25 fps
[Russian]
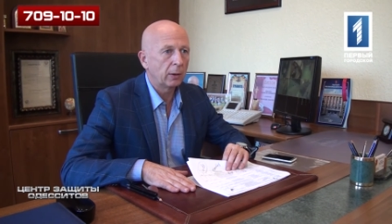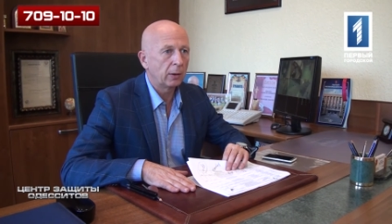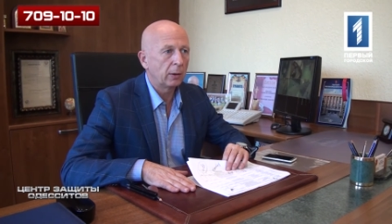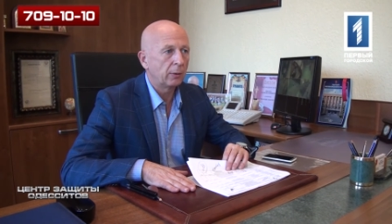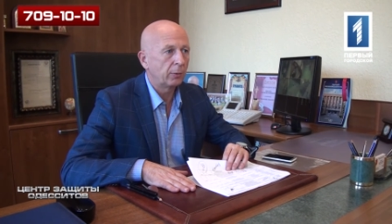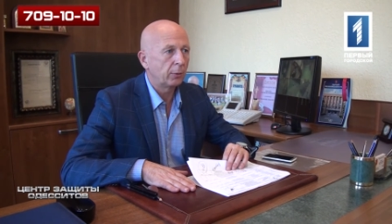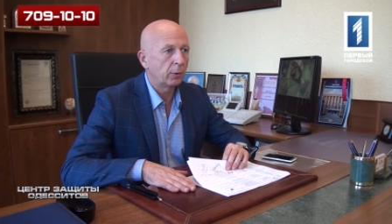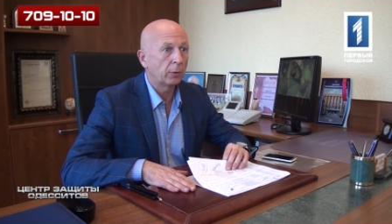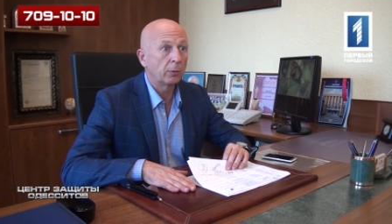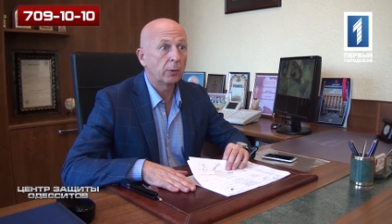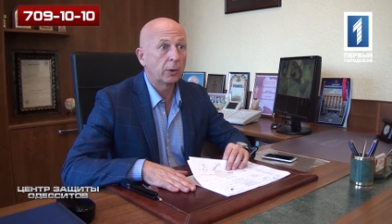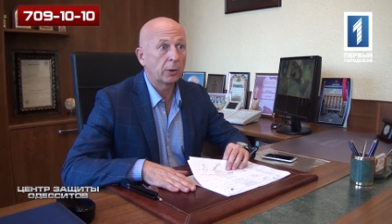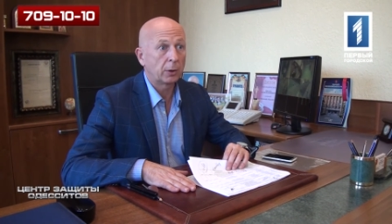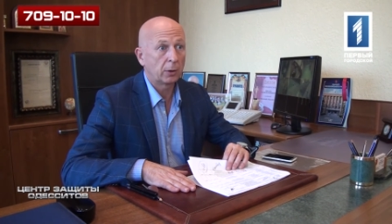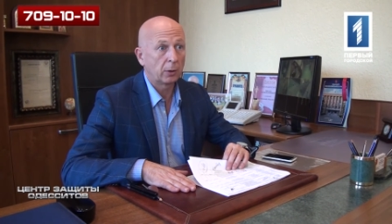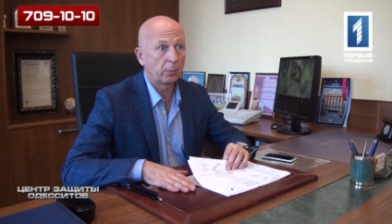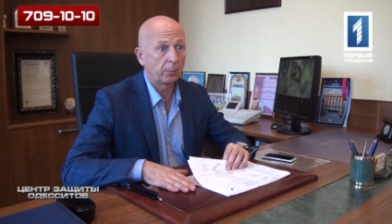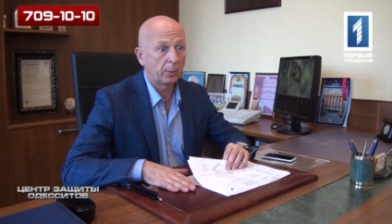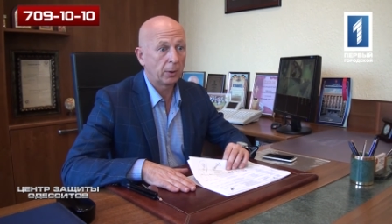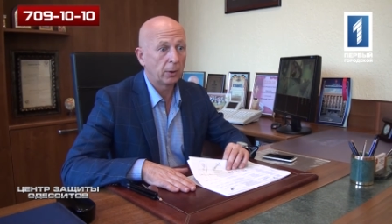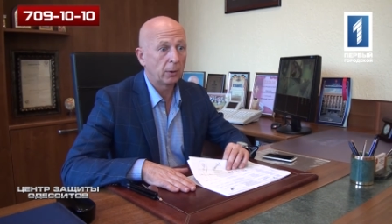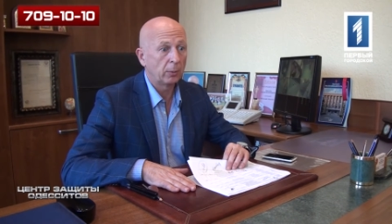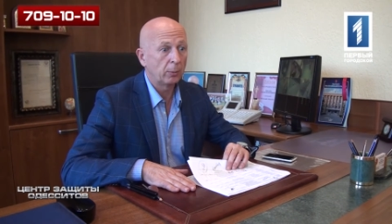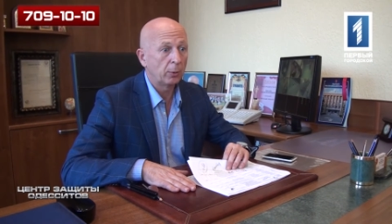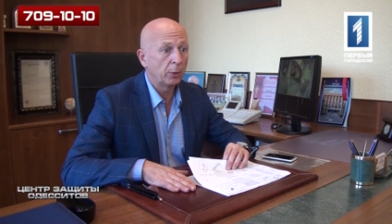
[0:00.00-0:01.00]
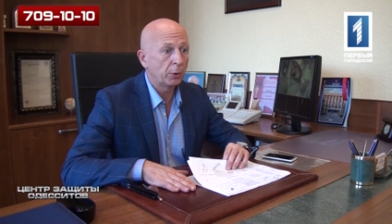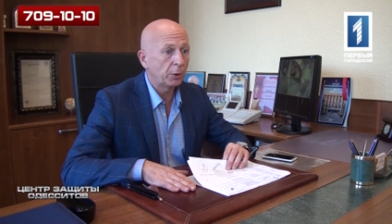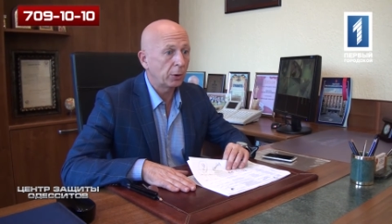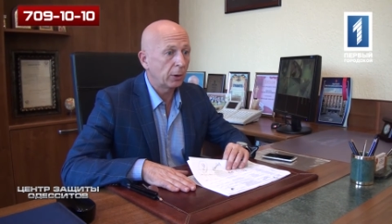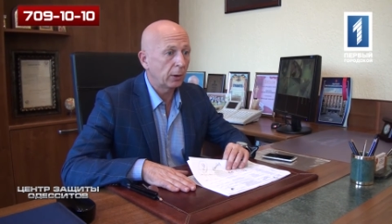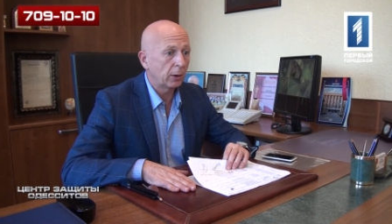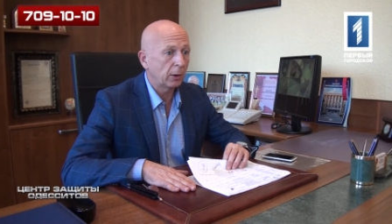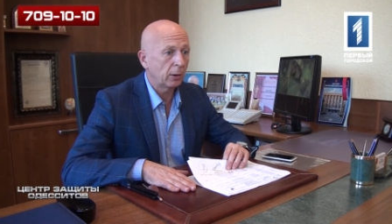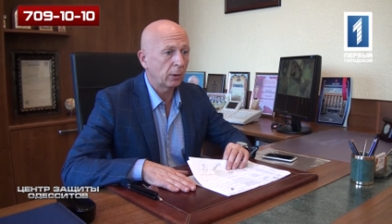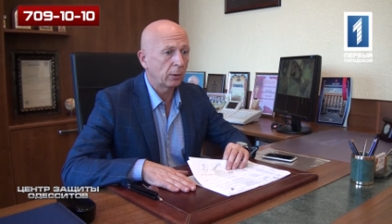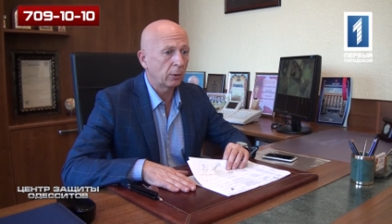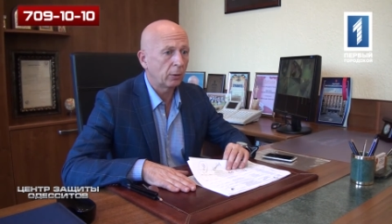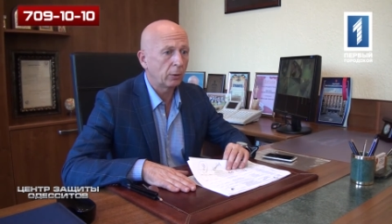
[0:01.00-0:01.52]
не все в наших
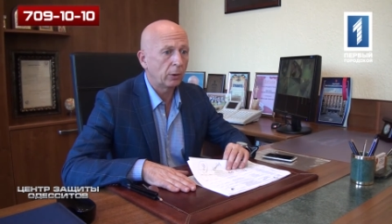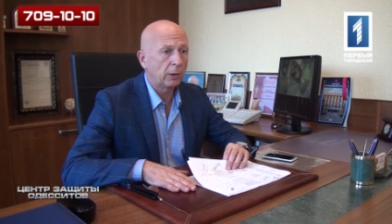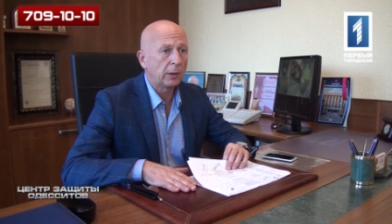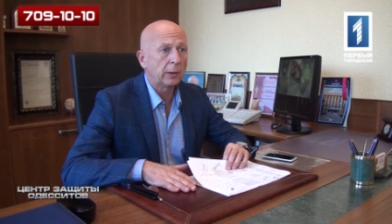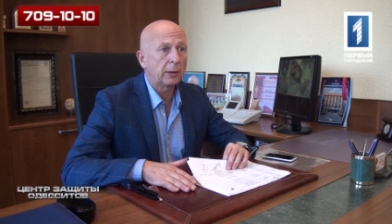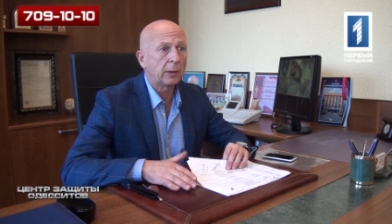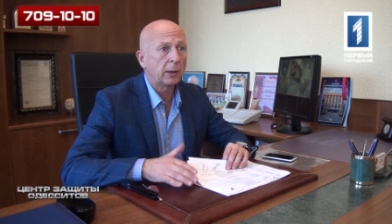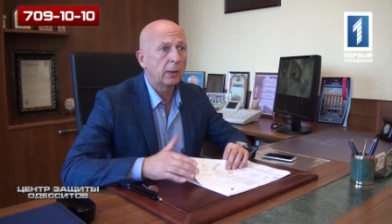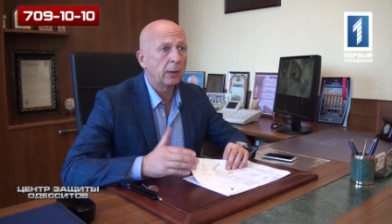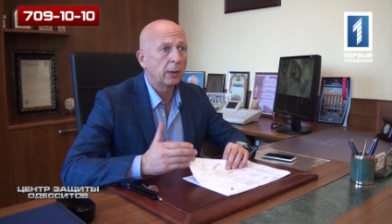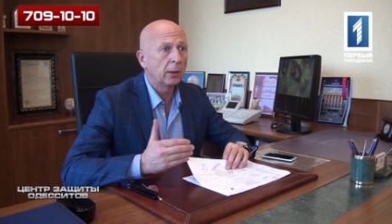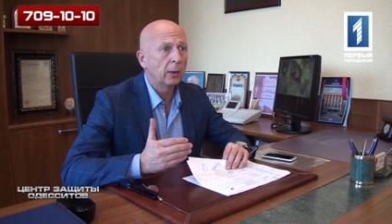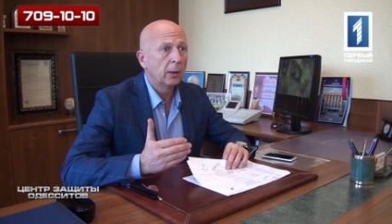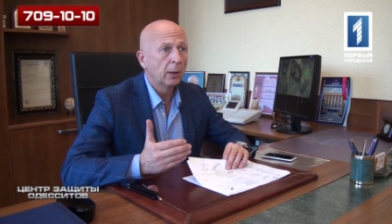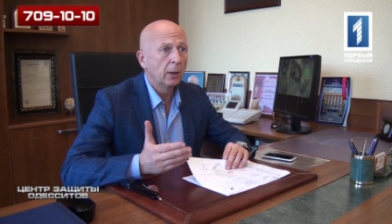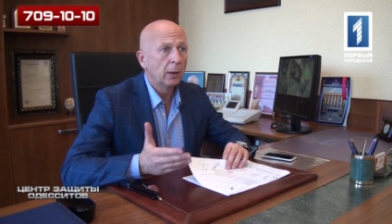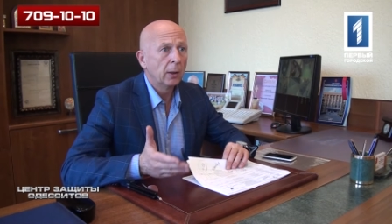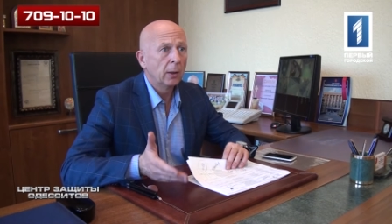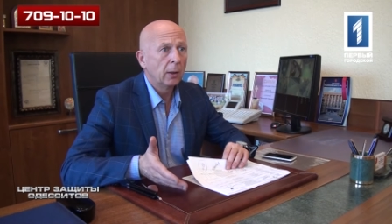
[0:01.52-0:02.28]
полномочиях. Но если